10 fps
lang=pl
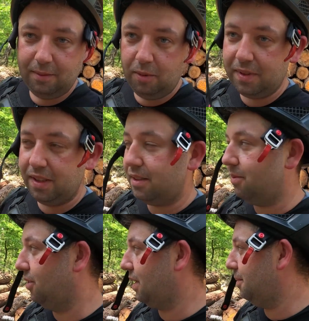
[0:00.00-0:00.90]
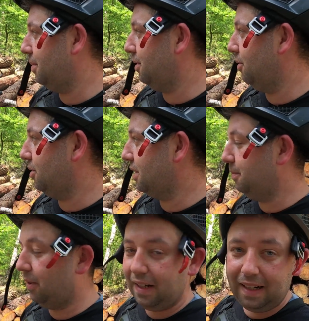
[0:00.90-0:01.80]
domu przez łąka,
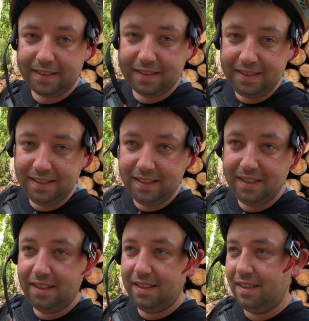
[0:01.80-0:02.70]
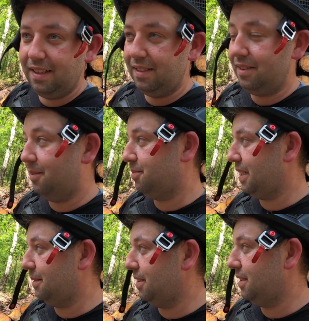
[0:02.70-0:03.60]
łąki, pola, lasy. E, no
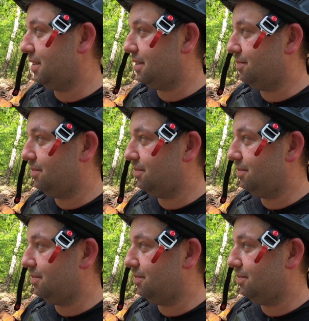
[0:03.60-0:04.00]
przynajmniej jest